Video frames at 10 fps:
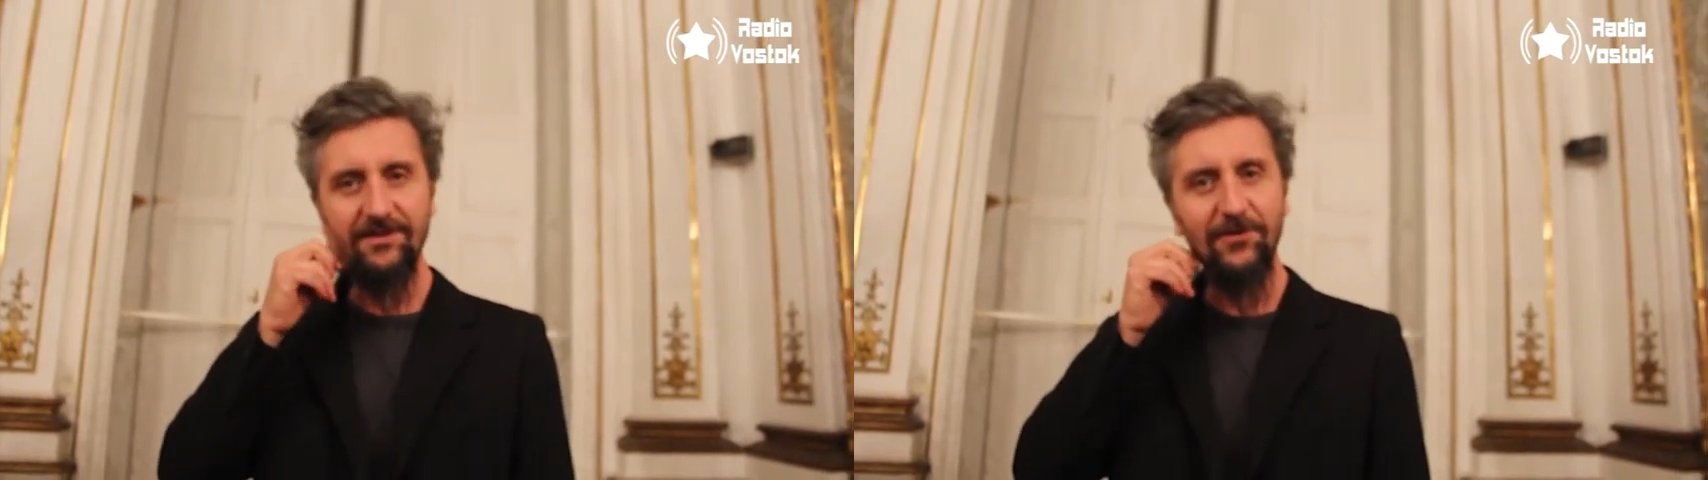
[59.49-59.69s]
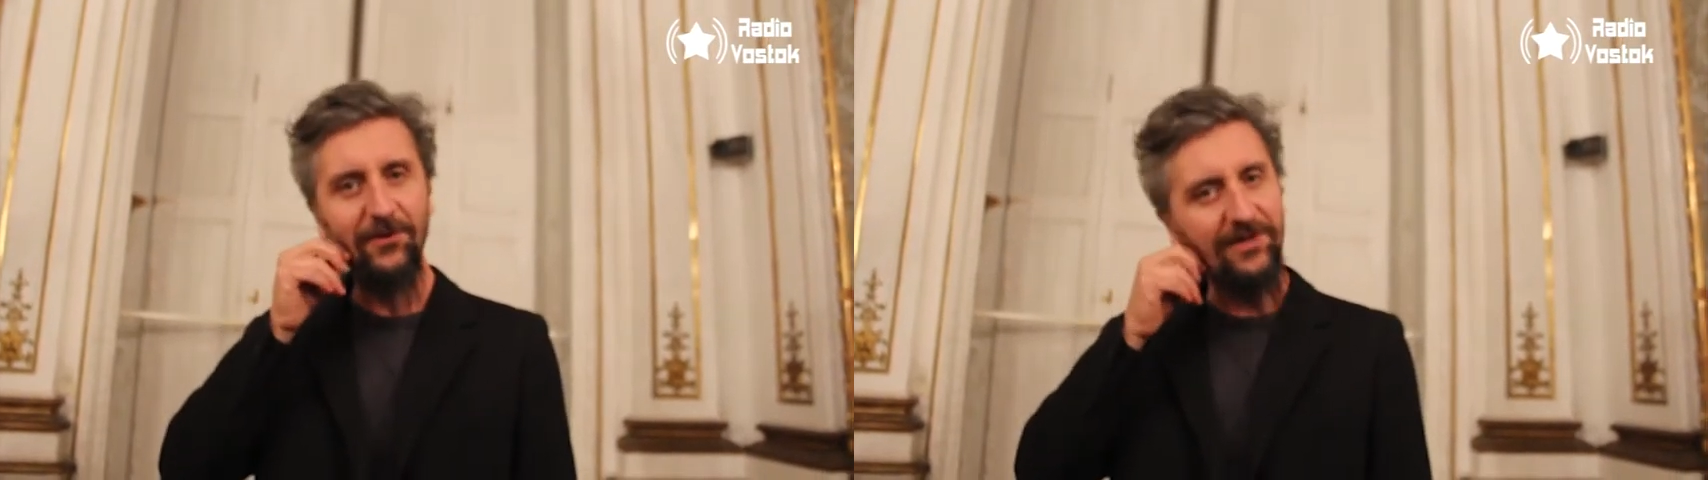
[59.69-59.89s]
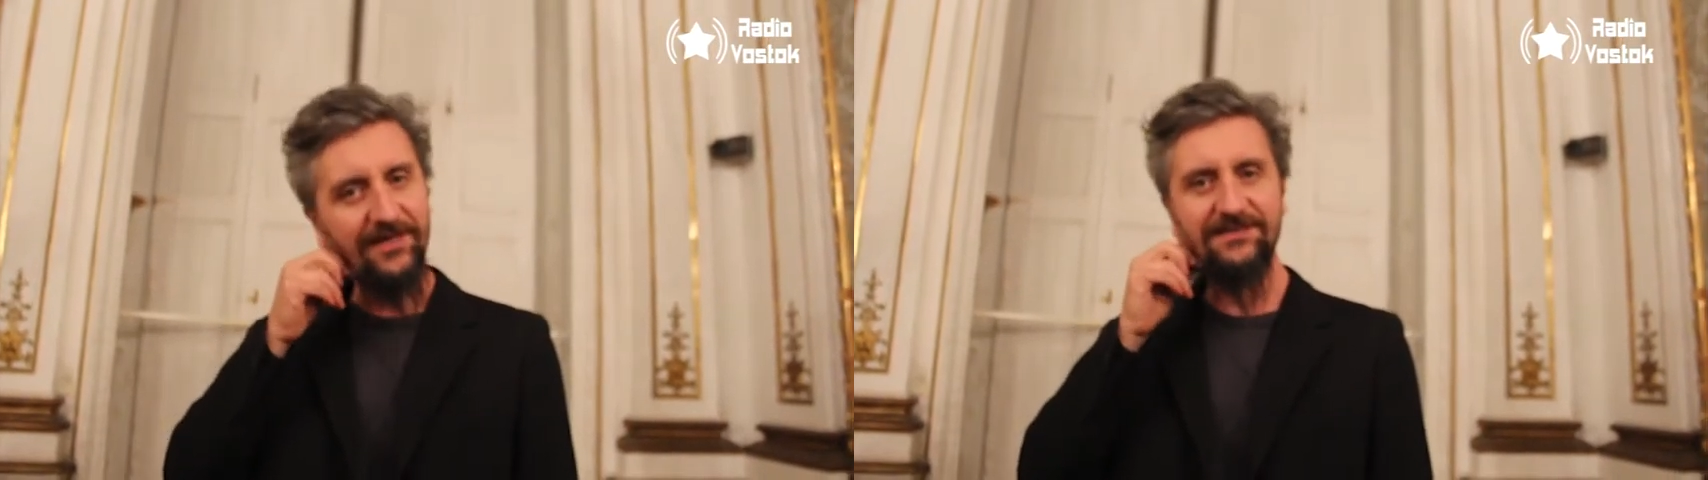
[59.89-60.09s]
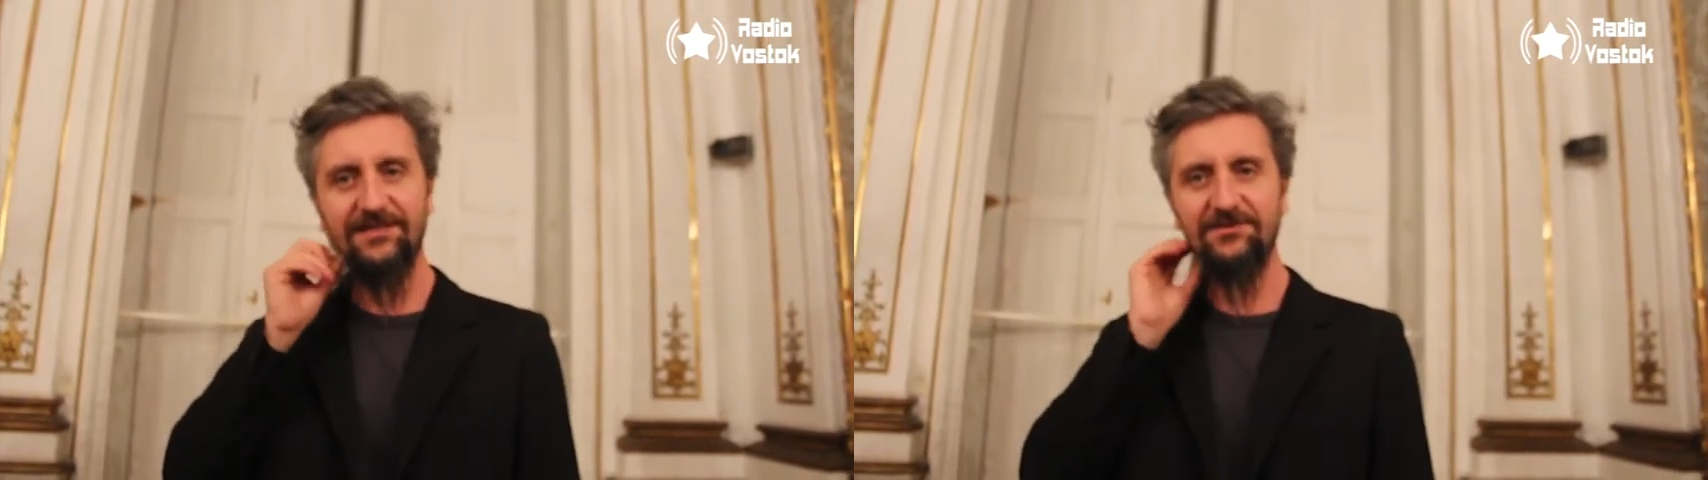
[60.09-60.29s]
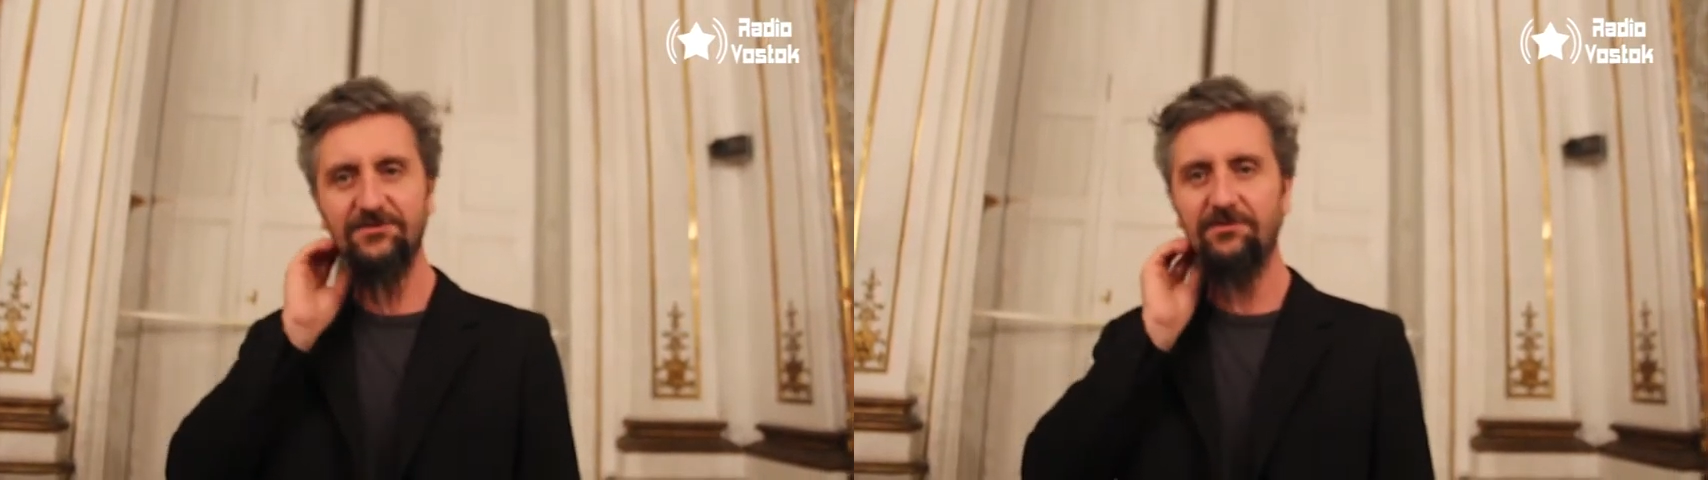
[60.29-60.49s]

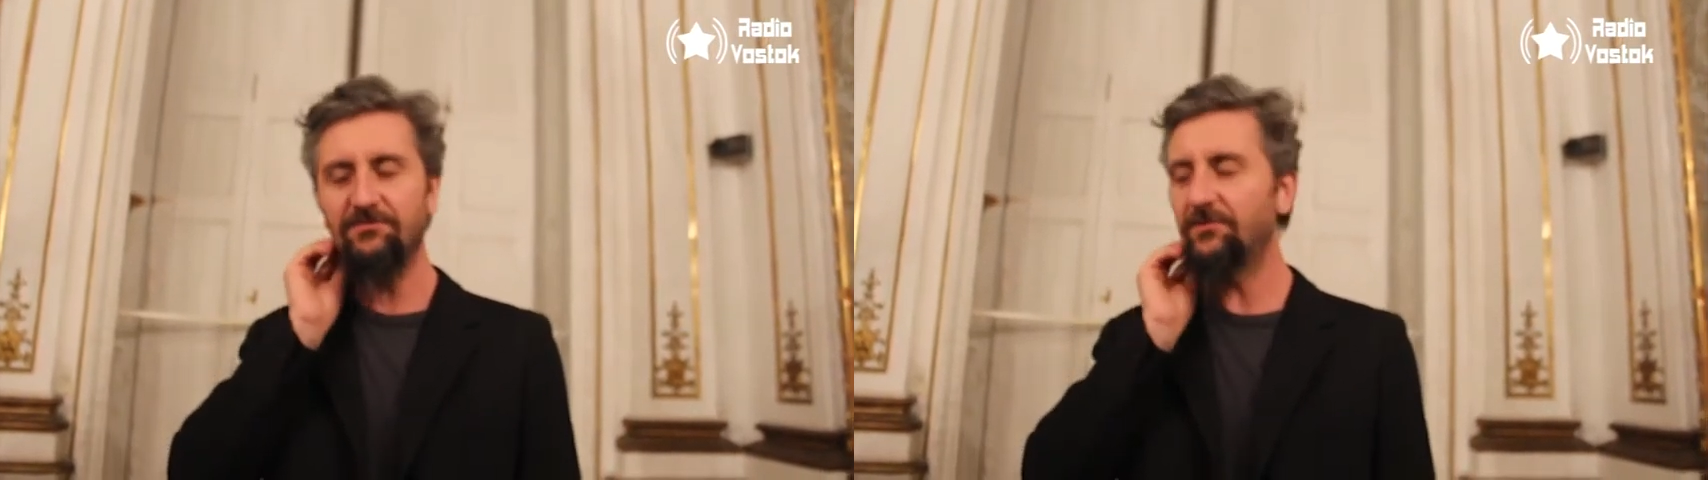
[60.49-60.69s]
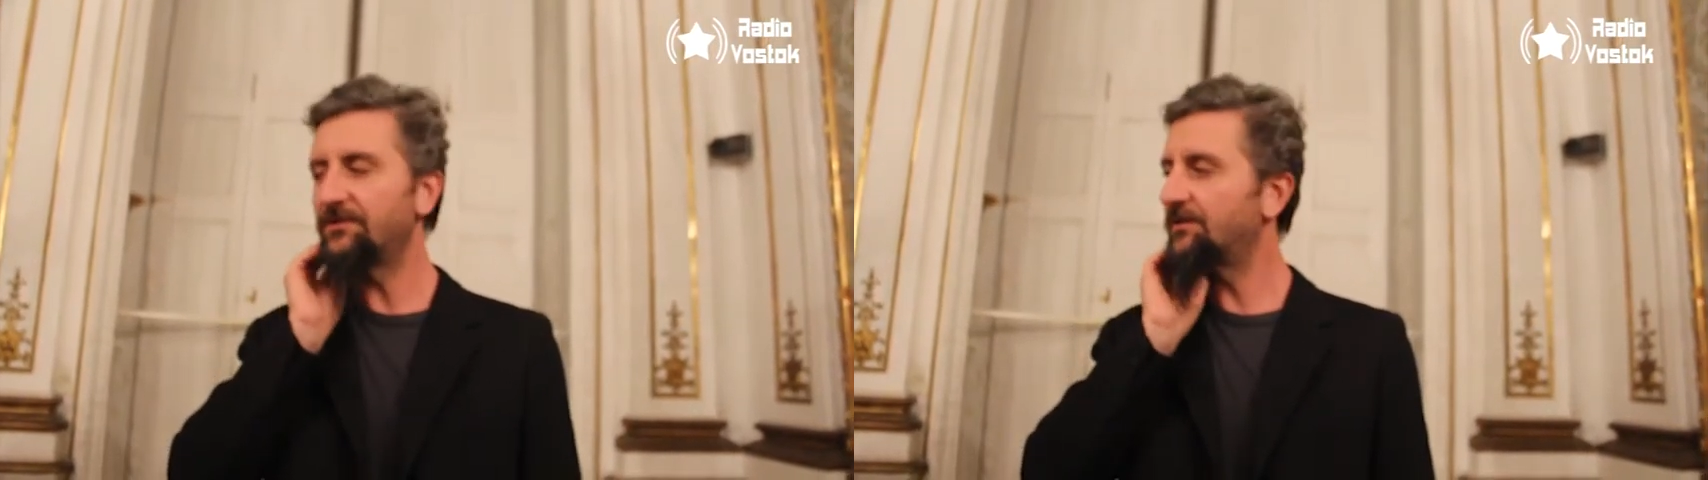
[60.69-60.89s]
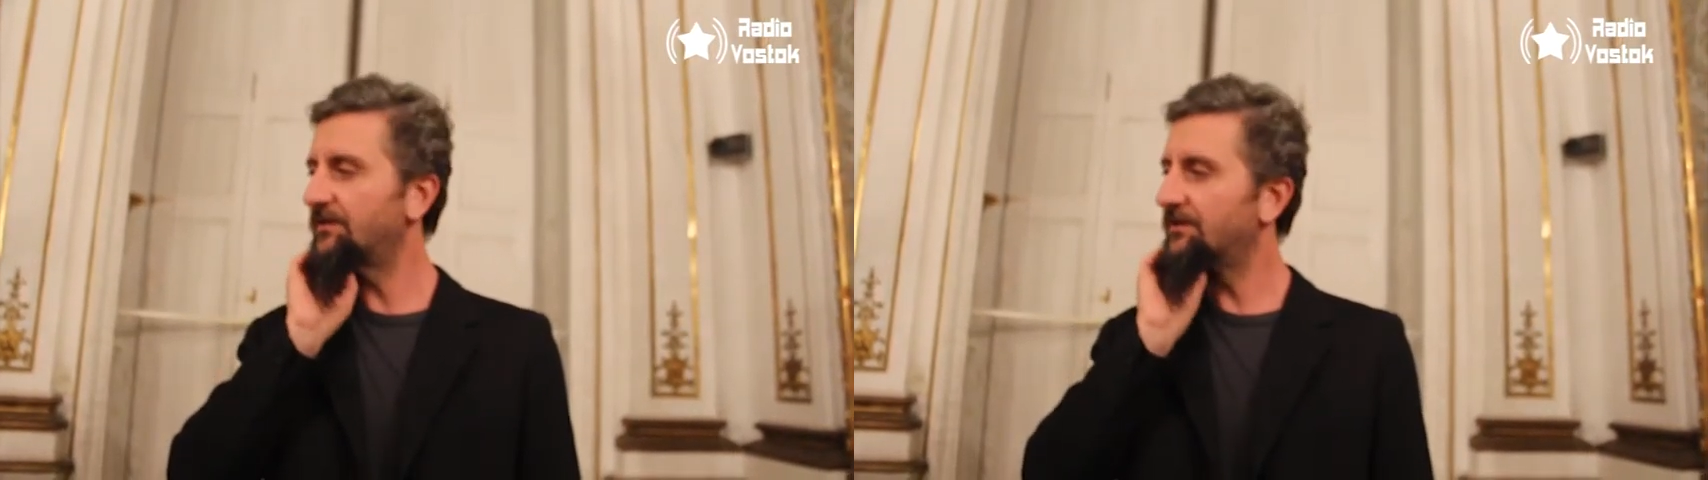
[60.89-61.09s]
colonialista insomma in molte